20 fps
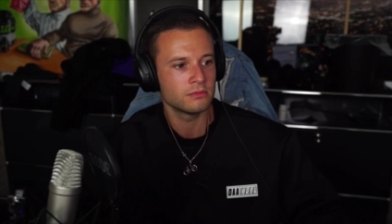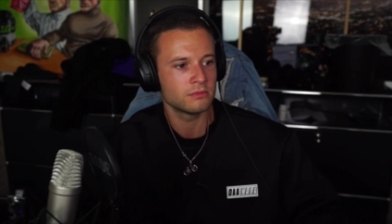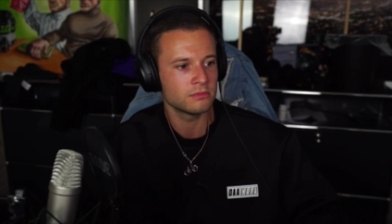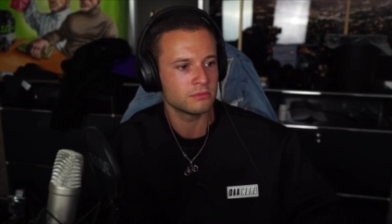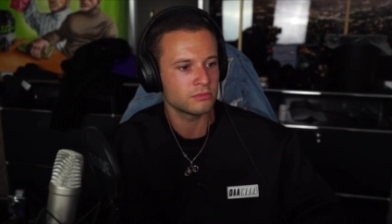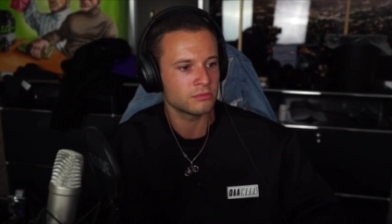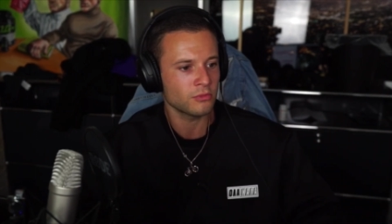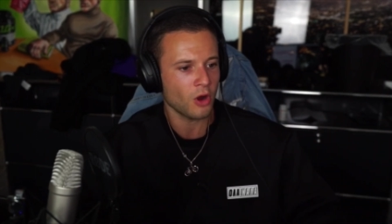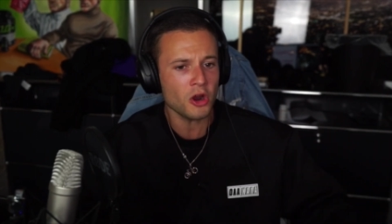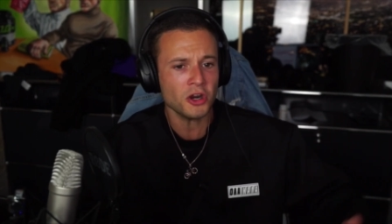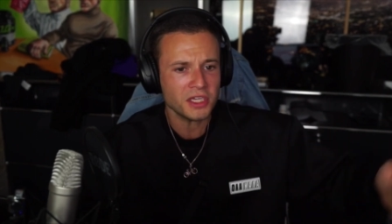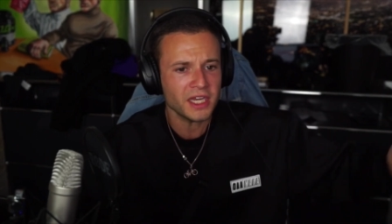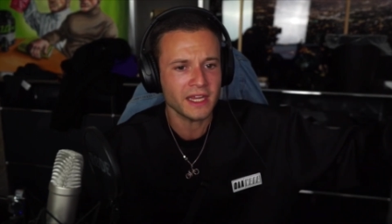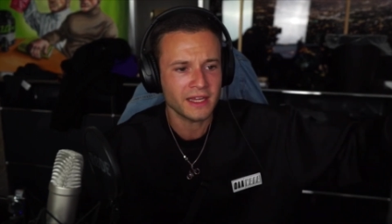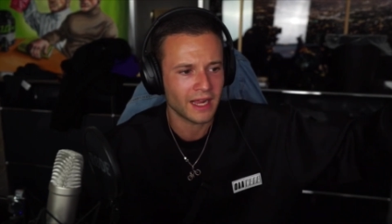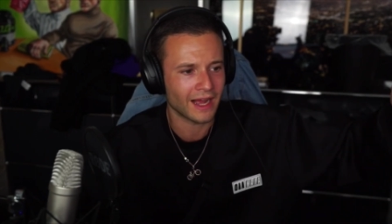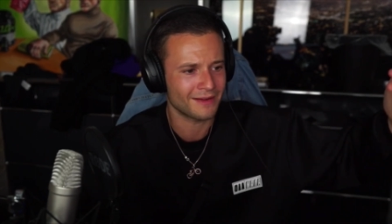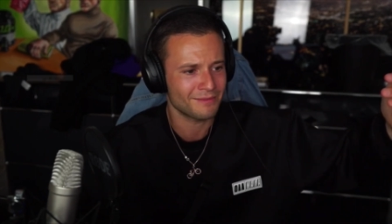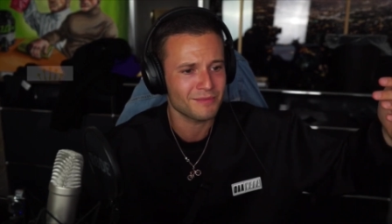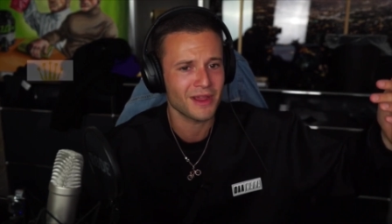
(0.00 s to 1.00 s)
Und die kann
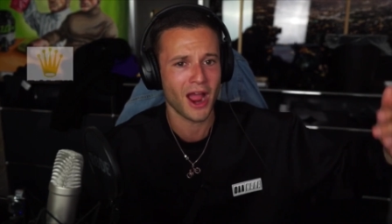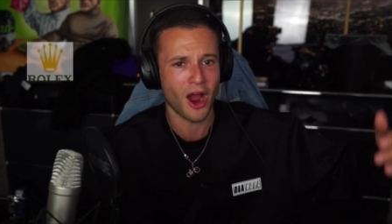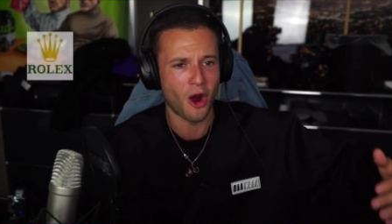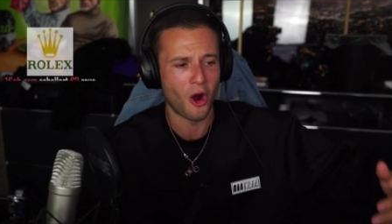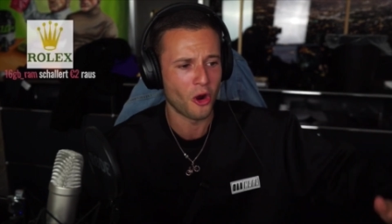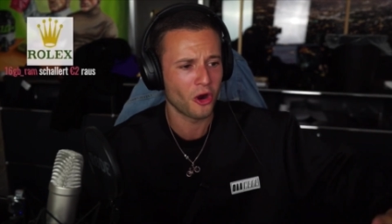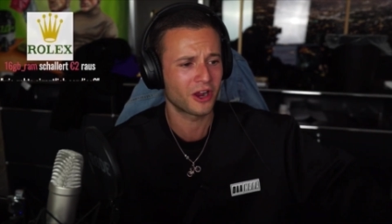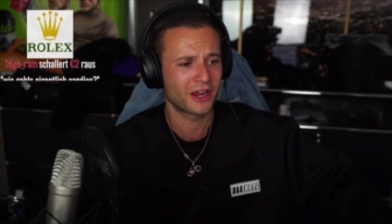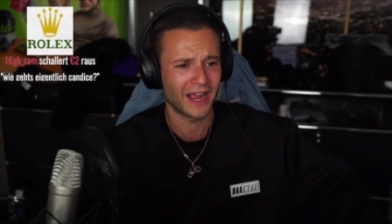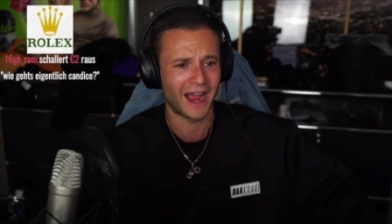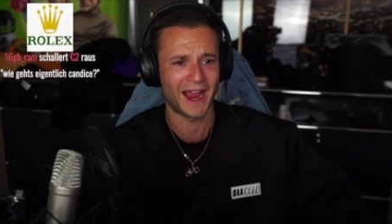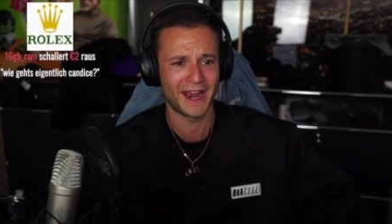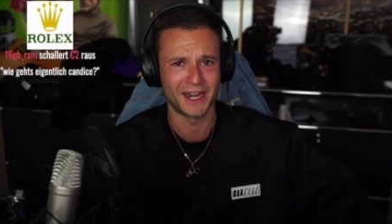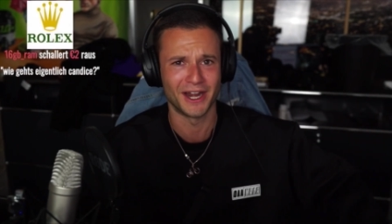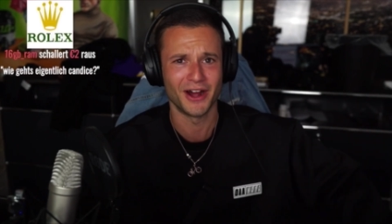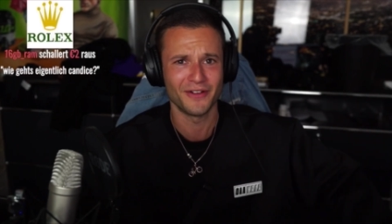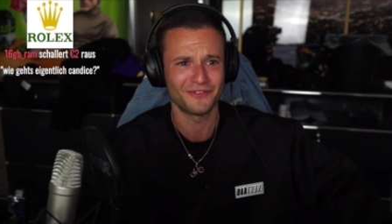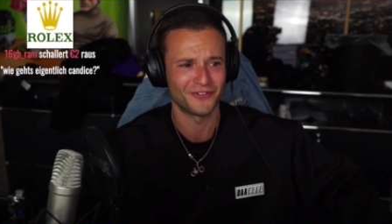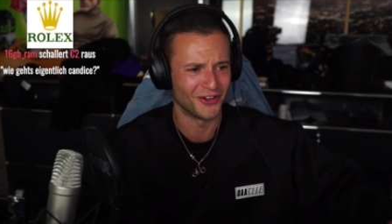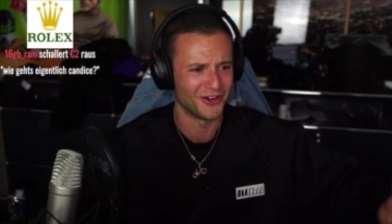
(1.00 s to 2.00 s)
mir auch keiner
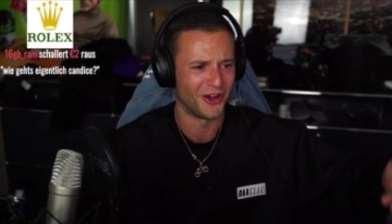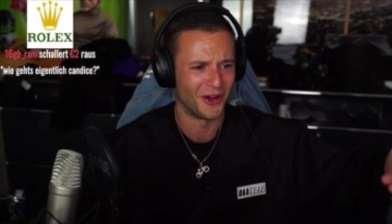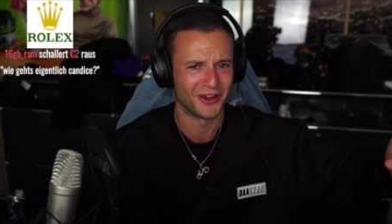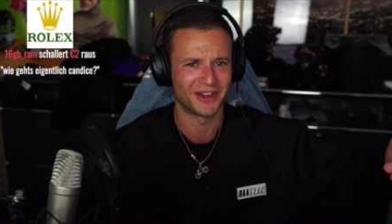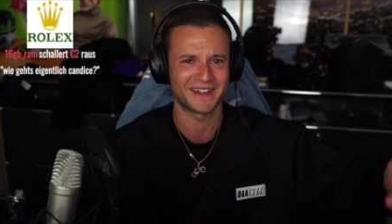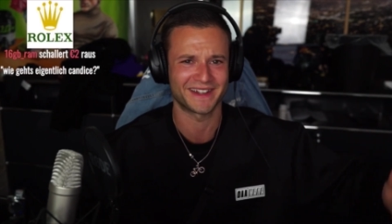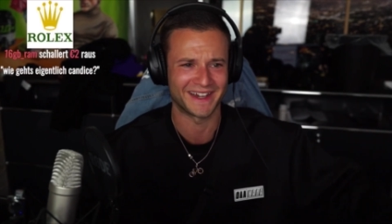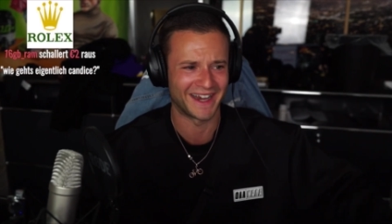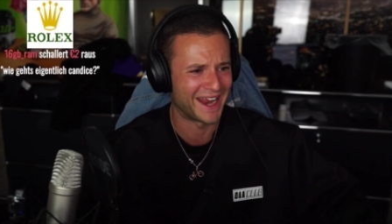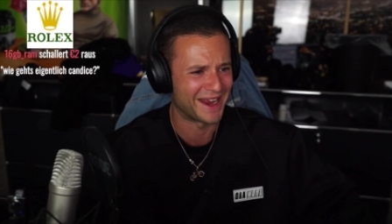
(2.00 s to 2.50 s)
von euch nehmen.